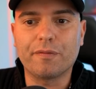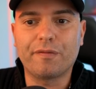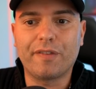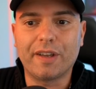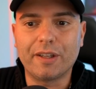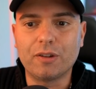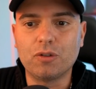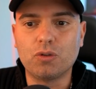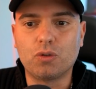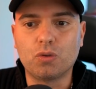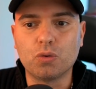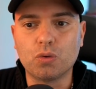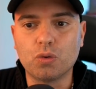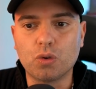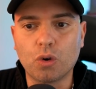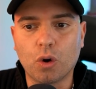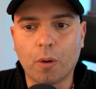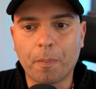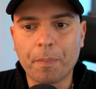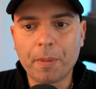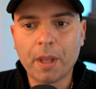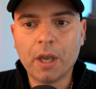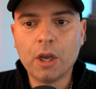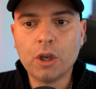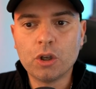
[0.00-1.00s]

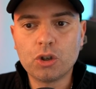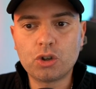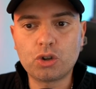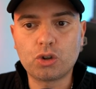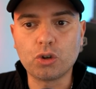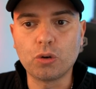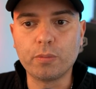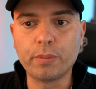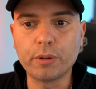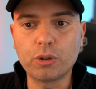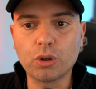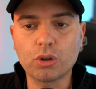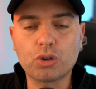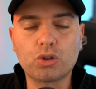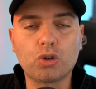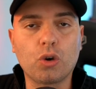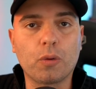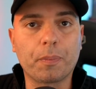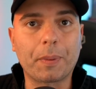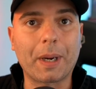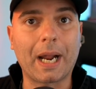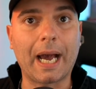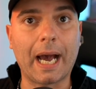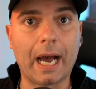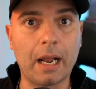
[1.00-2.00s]
21, subito
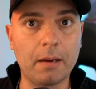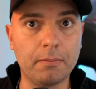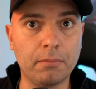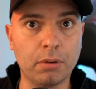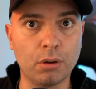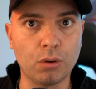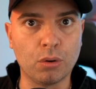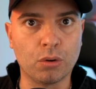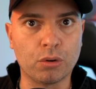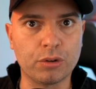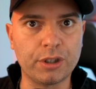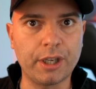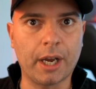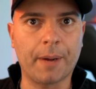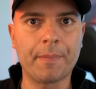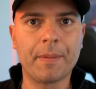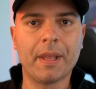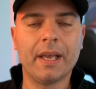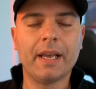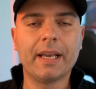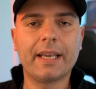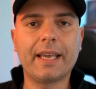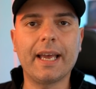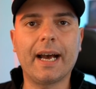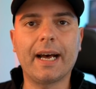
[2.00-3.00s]
sopra al Bologna
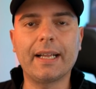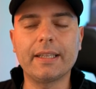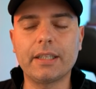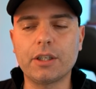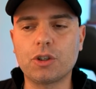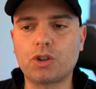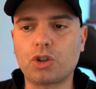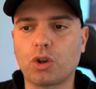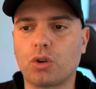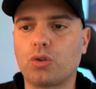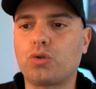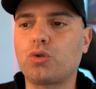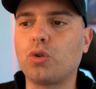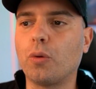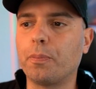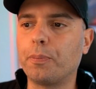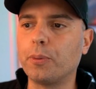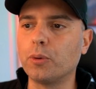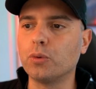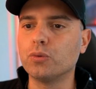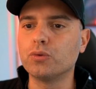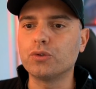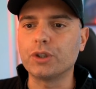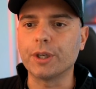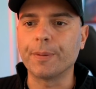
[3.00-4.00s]
che ha 18
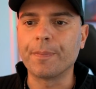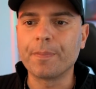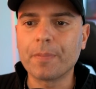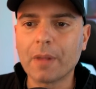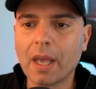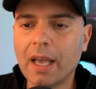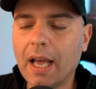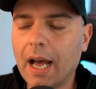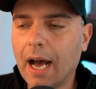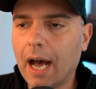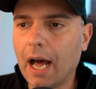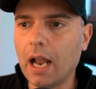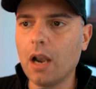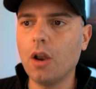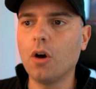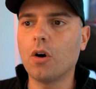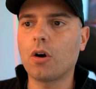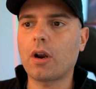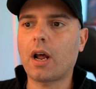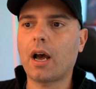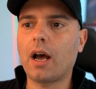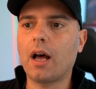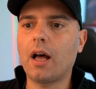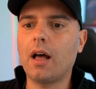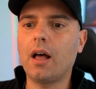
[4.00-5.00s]
punti.
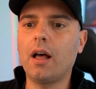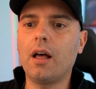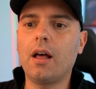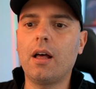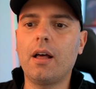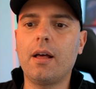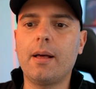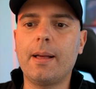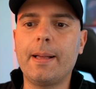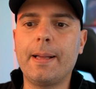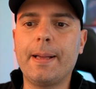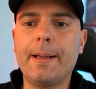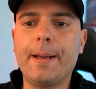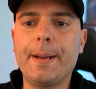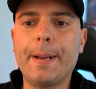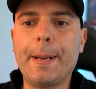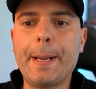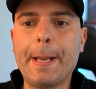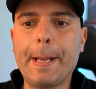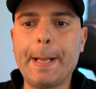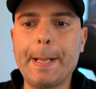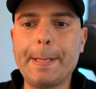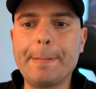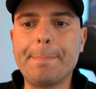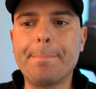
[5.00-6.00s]
Allora,
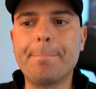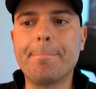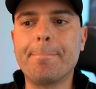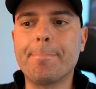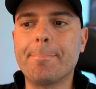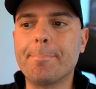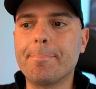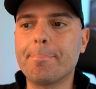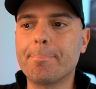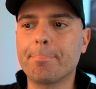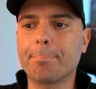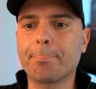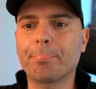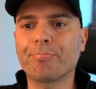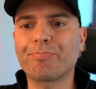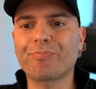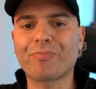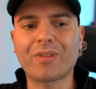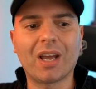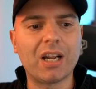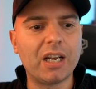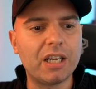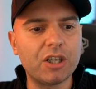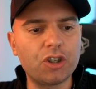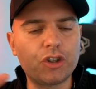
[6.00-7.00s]
ehm
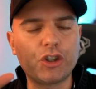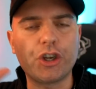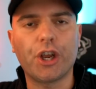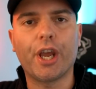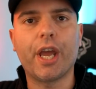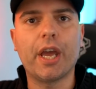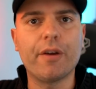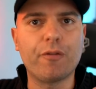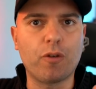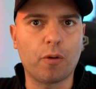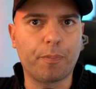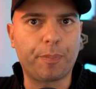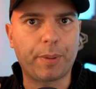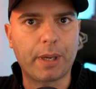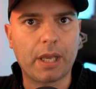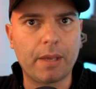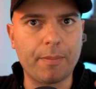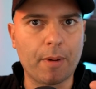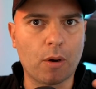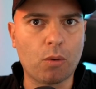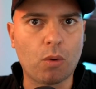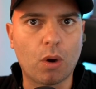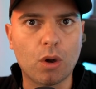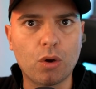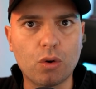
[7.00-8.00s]
Leggevo
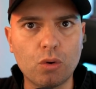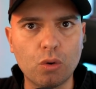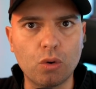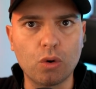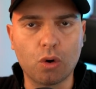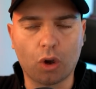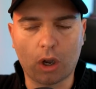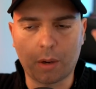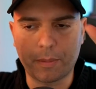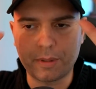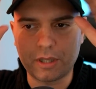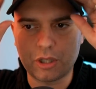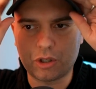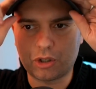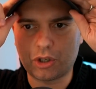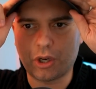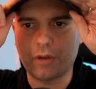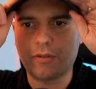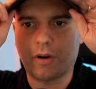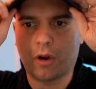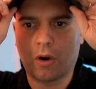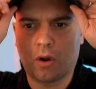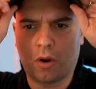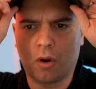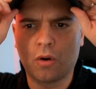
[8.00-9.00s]
prima qualcuno che mi
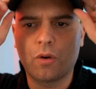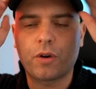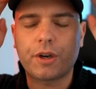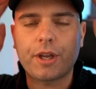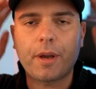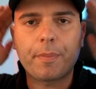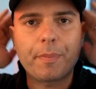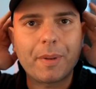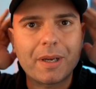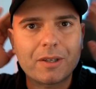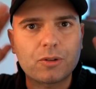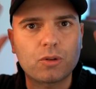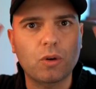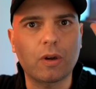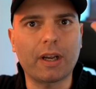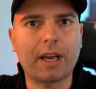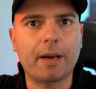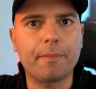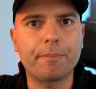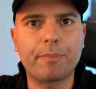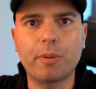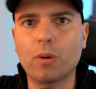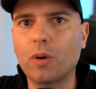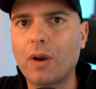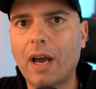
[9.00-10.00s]
diceva Lolo riaperto il
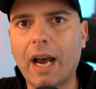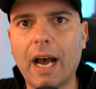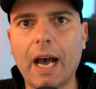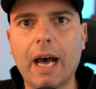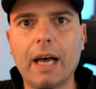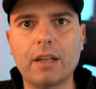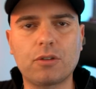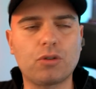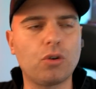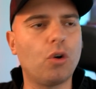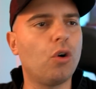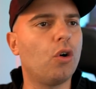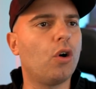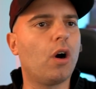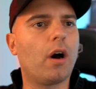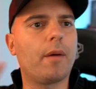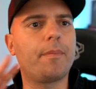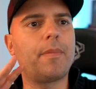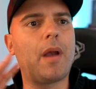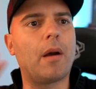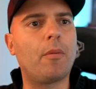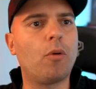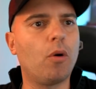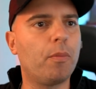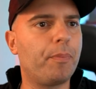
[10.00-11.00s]
campionato,
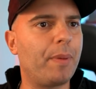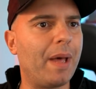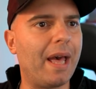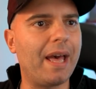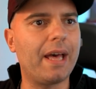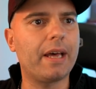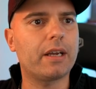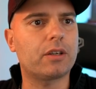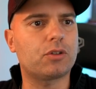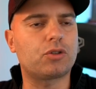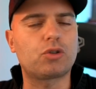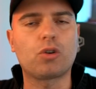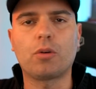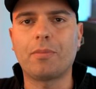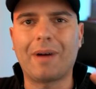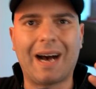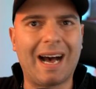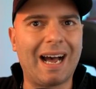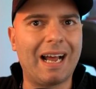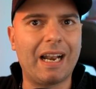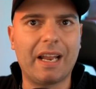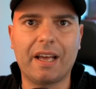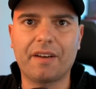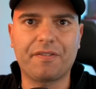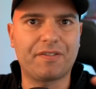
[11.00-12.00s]
abbiamo perso
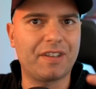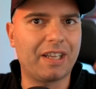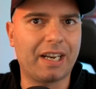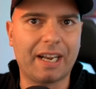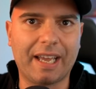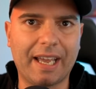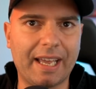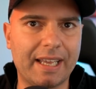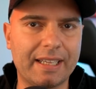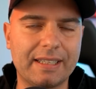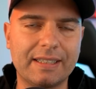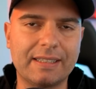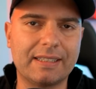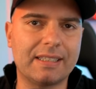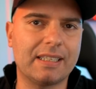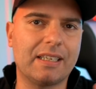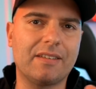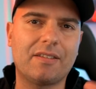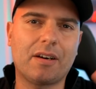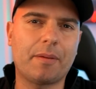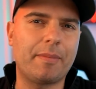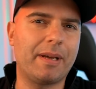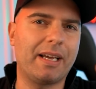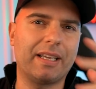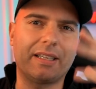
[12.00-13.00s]
male a Firenze,
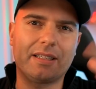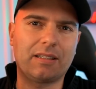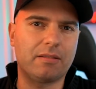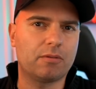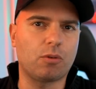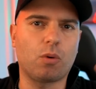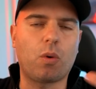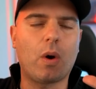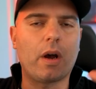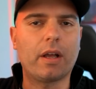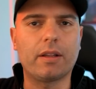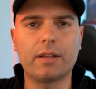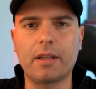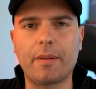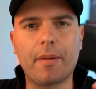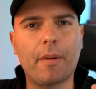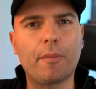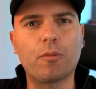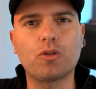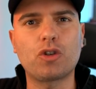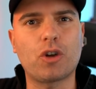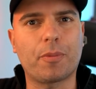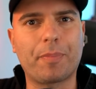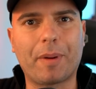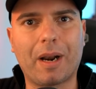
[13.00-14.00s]
vabbè, qua ne
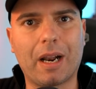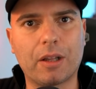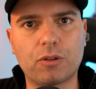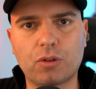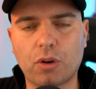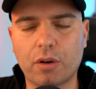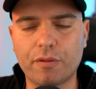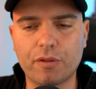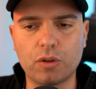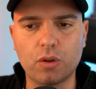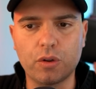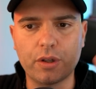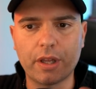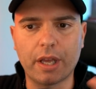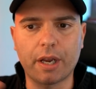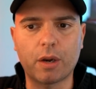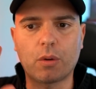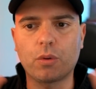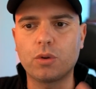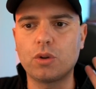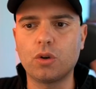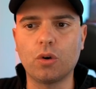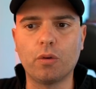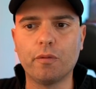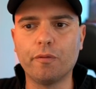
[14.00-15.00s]
abbiamo già parlato nel video di ieri,
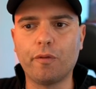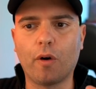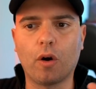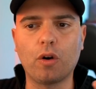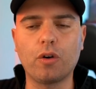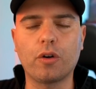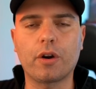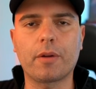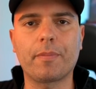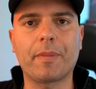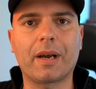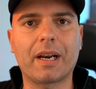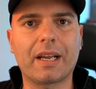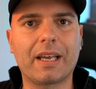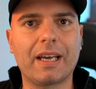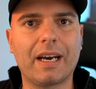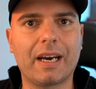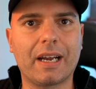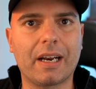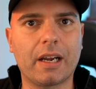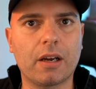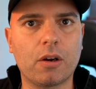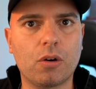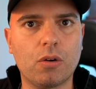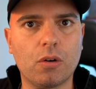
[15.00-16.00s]
quindi non voglio
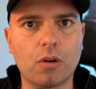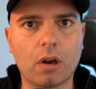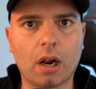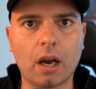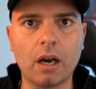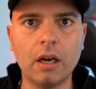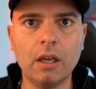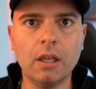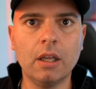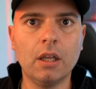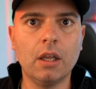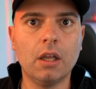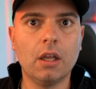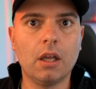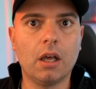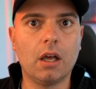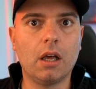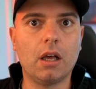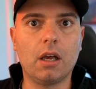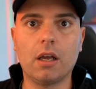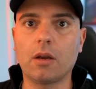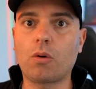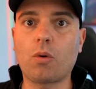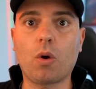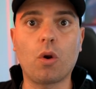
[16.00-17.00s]
rimarcare ancora
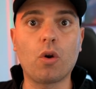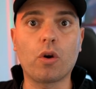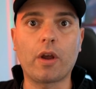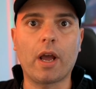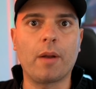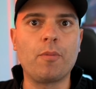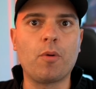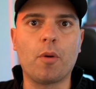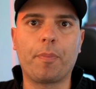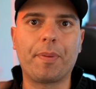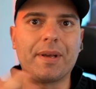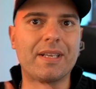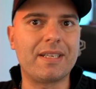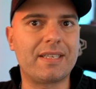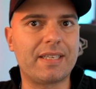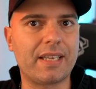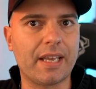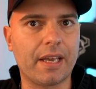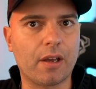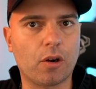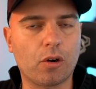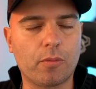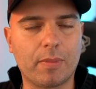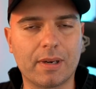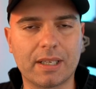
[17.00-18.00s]
eh, quello che è il mio
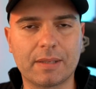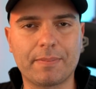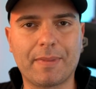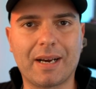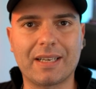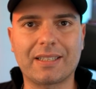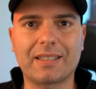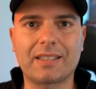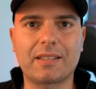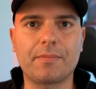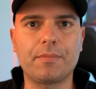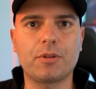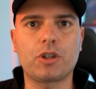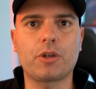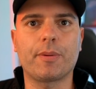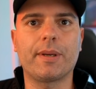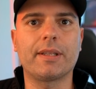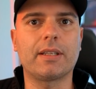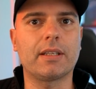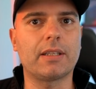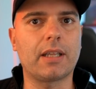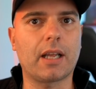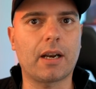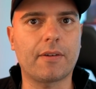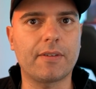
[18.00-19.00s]
pensiero, basta
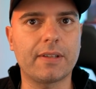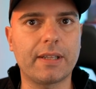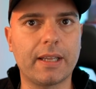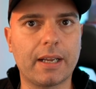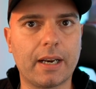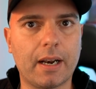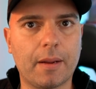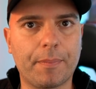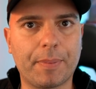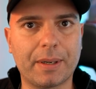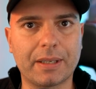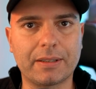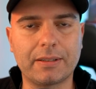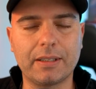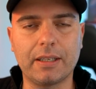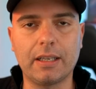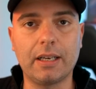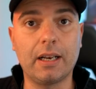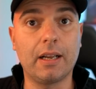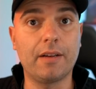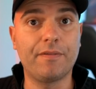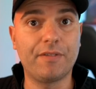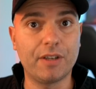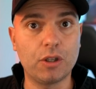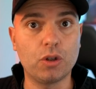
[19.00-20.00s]
semplicemente andare a vedere
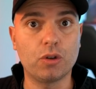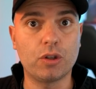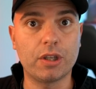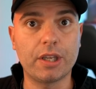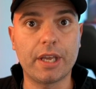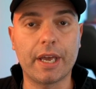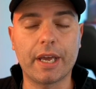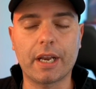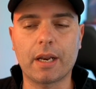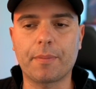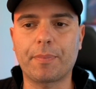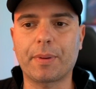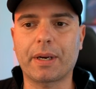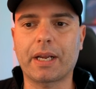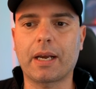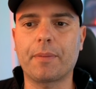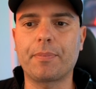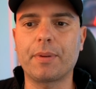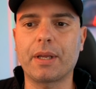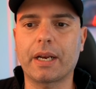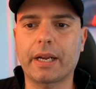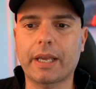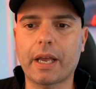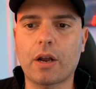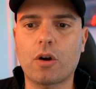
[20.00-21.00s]
il video di ieri per
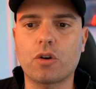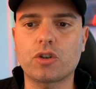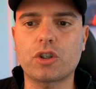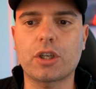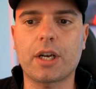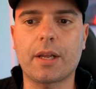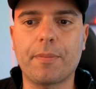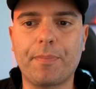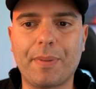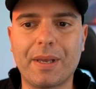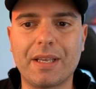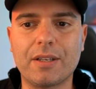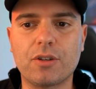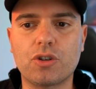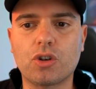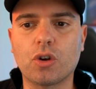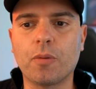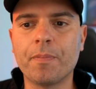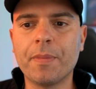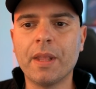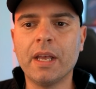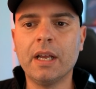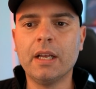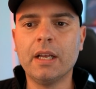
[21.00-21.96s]
capire che cosa ne penso